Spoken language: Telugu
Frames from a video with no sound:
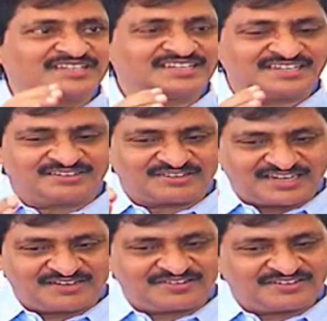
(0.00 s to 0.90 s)
ఇది
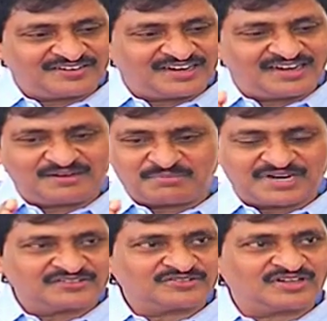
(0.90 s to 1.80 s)
కేవలం ఆ
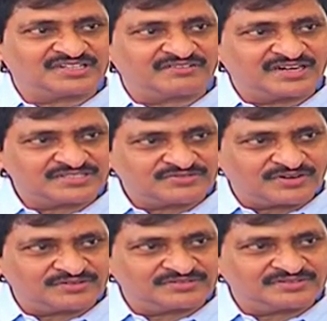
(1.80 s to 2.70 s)
ప్రాంతంలో
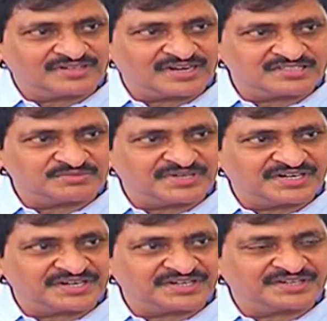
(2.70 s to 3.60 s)
ధవళేశ్వరం
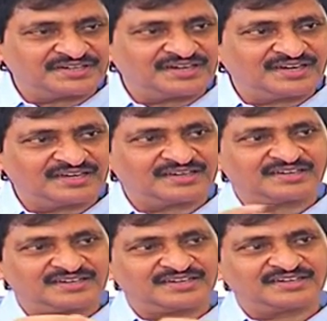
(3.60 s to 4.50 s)
రాజమండ్రి
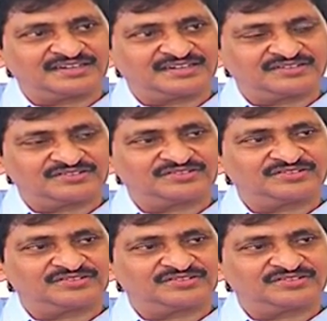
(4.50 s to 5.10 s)
అలాగే ఇటు